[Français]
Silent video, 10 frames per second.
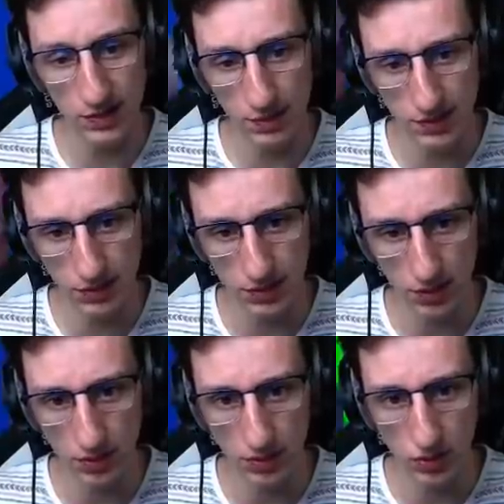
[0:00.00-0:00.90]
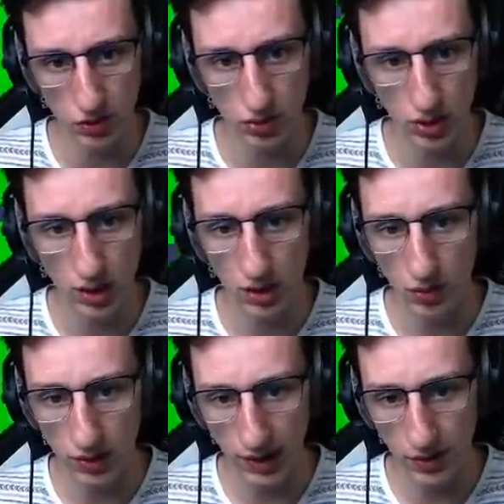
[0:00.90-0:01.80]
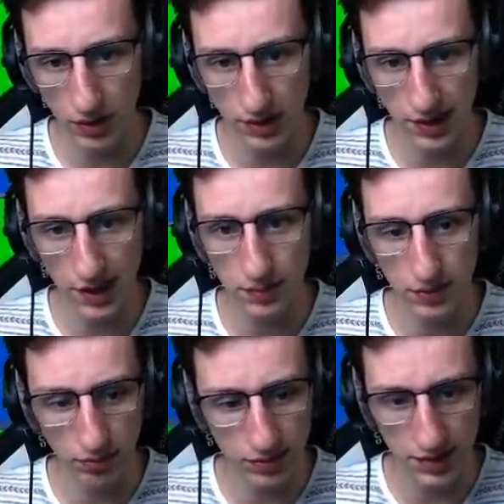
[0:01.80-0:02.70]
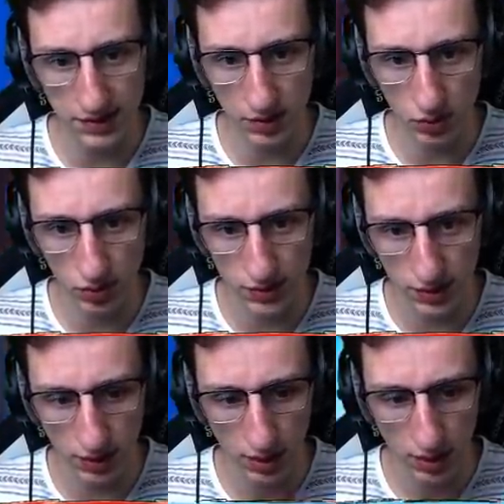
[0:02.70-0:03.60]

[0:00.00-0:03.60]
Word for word: avaient mis ça aussi dans le, jeu. Donc là on a de l'aim, donc ça c'est cool aussi.